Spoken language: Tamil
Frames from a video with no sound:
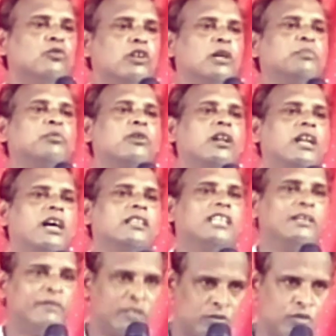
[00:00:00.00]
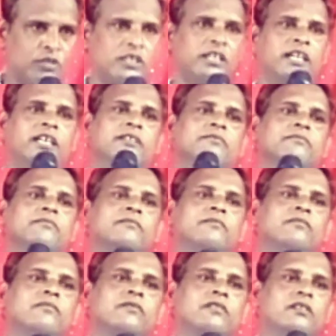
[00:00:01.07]
ஒரு மூலப்பொருளாக தேவன் கொடுக்குறார்
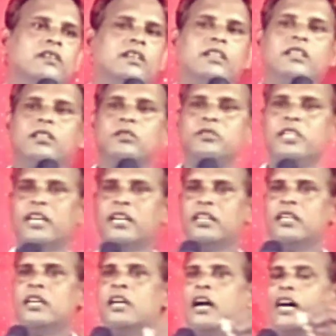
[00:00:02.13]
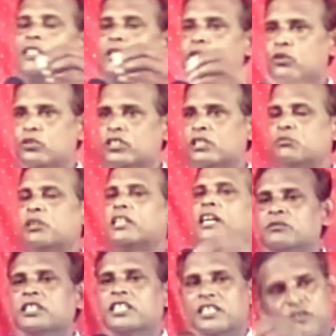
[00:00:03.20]
லூயா அதை கொடுக்கும்போது
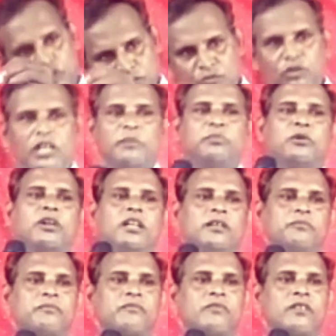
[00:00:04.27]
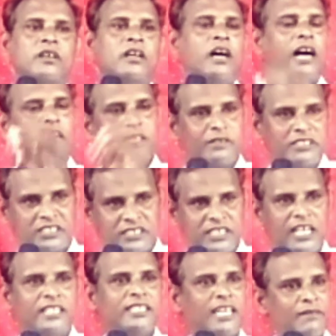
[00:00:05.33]
அந்த எனக்கு ஒரு மூலப்பொருள் அது வச்சு
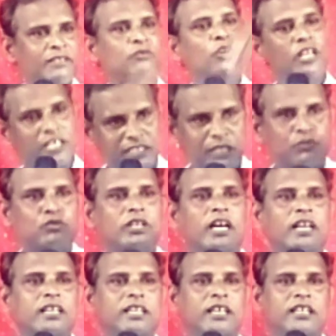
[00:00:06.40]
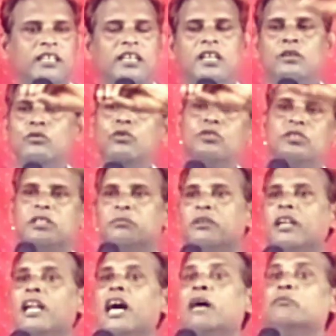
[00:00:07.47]
தான் தேவன் உலகத்தை உண்டாக்குனார் ஒன்றும்
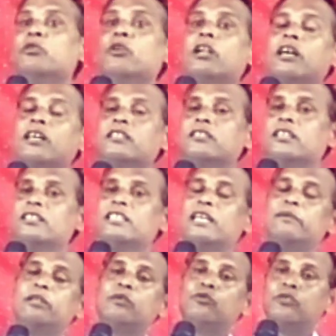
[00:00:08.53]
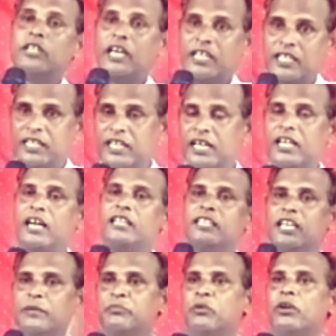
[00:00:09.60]
இல்லாமல் உலகத்தை தேவன் உண்டாக்குனார்
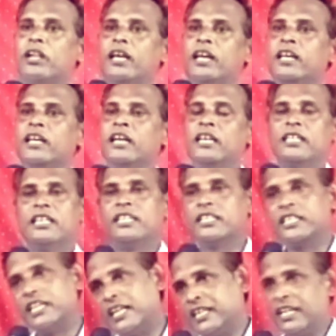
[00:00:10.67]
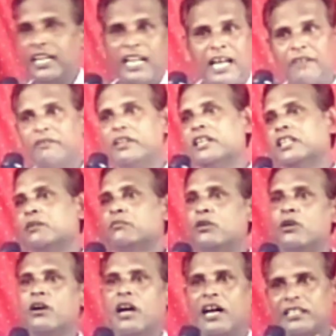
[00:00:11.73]
அதே போல் எனக்கு என்னெல்லாம்
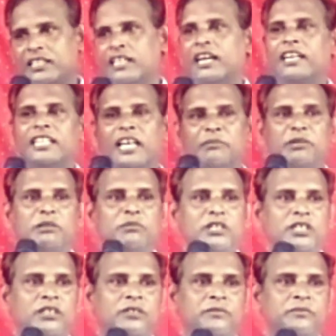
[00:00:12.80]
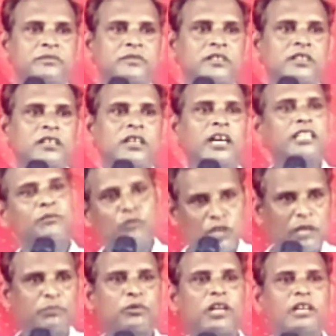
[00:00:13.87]
வேணுமோ அதை நான் என்ன பண்ண முடியும் அந்த
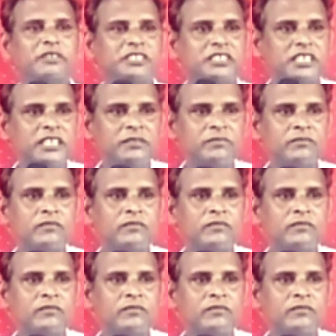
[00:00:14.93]
மூலப்பொருளை வச்சு